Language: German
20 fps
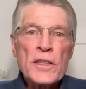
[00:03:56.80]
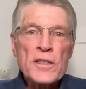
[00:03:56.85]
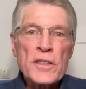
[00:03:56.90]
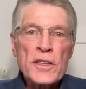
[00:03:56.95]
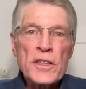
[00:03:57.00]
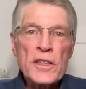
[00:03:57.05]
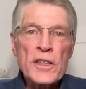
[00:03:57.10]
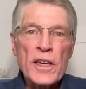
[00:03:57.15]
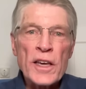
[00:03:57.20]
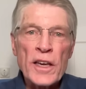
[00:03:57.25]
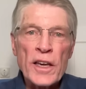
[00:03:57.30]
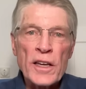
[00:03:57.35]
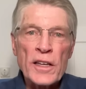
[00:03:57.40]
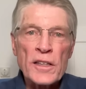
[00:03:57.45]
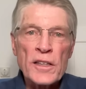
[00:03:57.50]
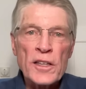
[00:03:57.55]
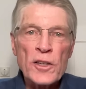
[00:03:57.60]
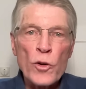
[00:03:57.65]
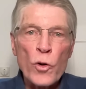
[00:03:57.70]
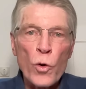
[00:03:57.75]
sich
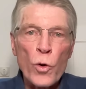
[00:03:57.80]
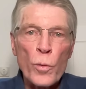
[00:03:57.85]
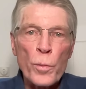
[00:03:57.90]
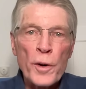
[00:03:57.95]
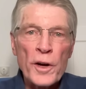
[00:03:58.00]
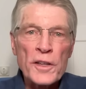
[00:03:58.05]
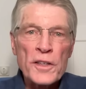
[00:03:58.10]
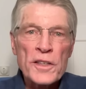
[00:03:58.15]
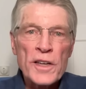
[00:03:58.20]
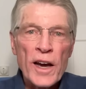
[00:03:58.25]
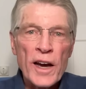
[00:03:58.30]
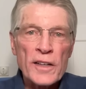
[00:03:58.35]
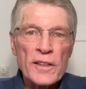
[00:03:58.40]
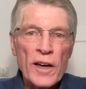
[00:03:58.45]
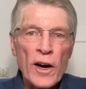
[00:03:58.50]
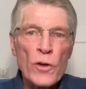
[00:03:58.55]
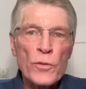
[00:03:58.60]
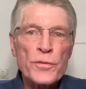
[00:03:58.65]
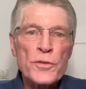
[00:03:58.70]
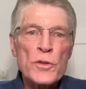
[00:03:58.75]
gegen die Obrigkeit
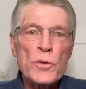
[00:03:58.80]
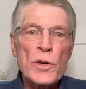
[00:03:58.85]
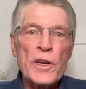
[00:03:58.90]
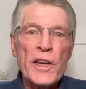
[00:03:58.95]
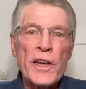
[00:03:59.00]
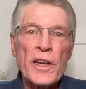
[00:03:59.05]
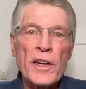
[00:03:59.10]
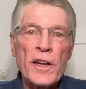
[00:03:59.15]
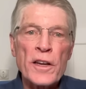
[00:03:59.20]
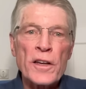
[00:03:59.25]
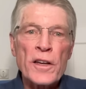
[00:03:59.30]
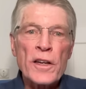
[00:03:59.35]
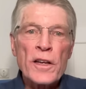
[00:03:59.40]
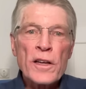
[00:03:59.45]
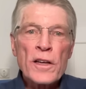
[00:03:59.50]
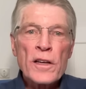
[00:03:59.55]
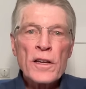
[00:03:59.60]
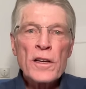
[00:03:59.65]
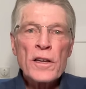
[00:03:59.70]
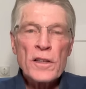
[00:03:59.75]
aufzulehnen
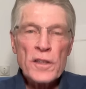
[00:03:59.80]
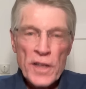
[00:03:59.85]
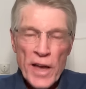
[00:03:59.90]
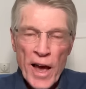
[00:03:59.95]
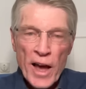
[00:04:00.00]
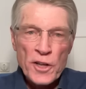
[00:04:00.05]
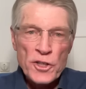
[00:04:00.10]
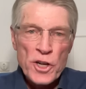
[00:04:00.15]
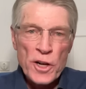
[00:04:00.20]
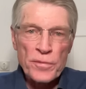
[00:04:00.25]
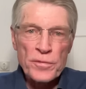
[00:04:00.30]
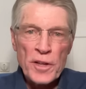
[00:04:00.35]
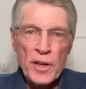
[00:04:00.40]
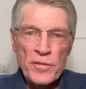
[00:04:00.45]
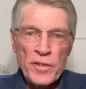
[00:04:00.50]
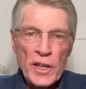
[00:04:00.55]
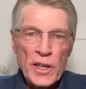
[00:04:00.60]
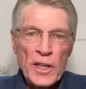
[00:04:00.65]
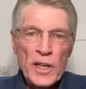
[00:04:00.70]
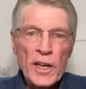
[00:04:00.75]
die Herrschaft
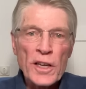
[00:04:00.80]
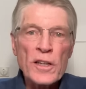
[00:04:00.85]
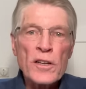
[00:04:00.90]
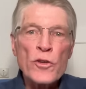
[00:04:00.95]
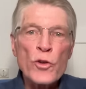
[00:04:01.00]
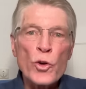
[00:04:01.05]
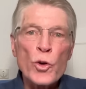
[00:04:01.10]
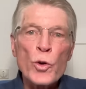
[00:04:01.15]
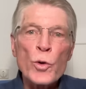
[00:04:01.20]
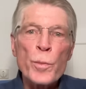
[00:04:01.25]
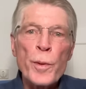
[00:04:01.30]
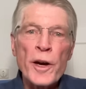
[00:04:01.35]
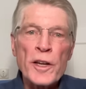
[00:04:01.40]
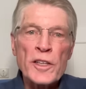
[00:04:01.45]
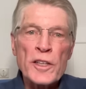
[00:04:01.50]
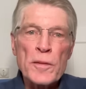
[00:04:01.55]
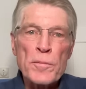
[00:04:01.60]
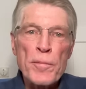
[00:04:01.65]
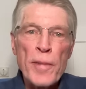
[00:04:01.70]
der wenigen über die